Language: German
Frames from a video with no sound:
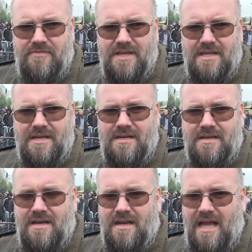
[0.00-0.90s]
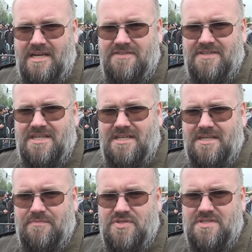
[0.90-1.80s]
wegen
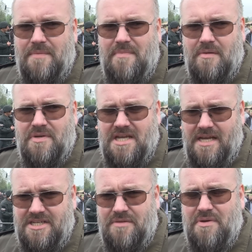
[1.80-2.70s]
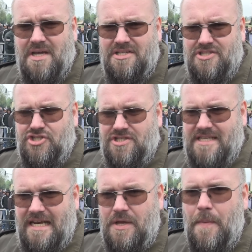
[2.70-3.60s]
Aktivitäten im Zusammenhang mit der antiimperialistischen
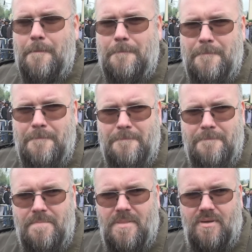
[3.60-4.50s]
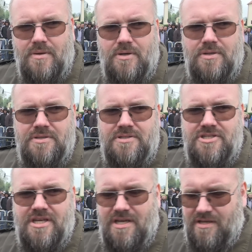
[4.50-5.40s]
Zelle.
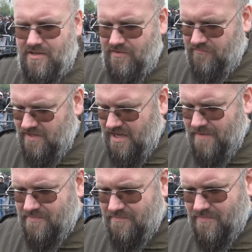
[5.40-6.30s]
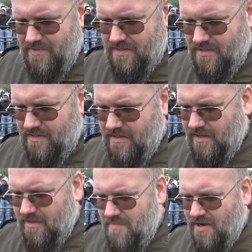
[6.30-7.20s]
Und äh, wir haben äh,
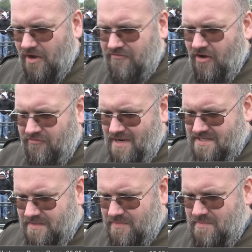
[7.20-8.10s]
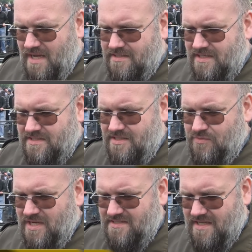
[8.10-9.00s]
immer darauf aufmerksam gemacht, dass
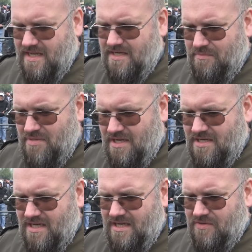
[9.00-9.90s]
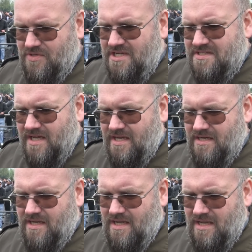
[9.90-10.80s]
die USA, die BRD und Israel